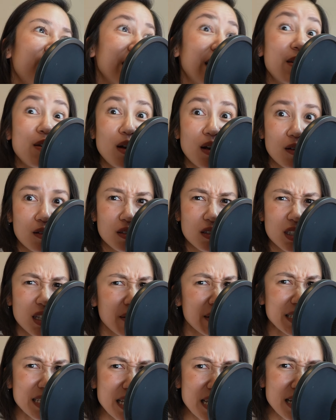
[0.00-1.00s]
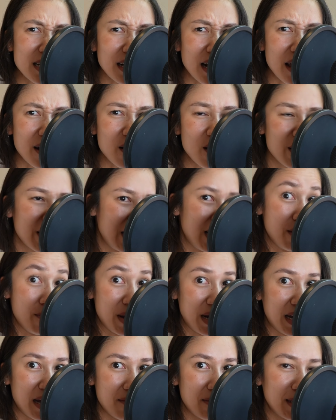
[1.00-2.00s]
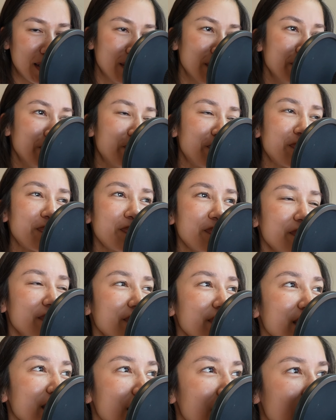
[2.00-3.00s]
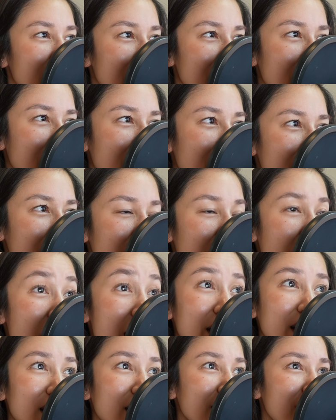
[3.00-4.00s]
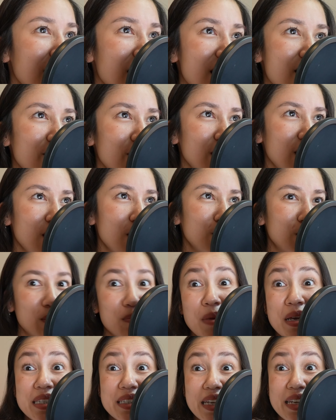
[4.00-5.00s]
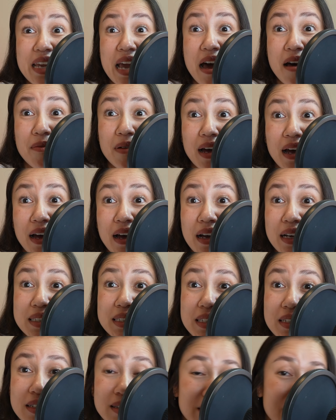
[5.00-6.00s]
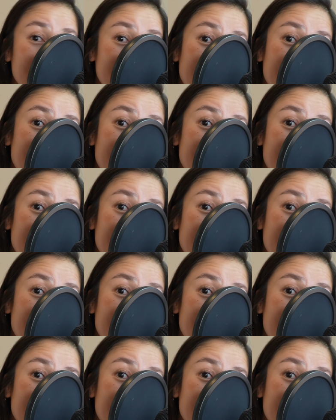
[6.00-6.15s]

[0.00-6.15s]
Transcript: Y yo le contestaba, sí, claro, y le marcaba, ¿no? Y en, el teléfono, pues me enseñaba así, ya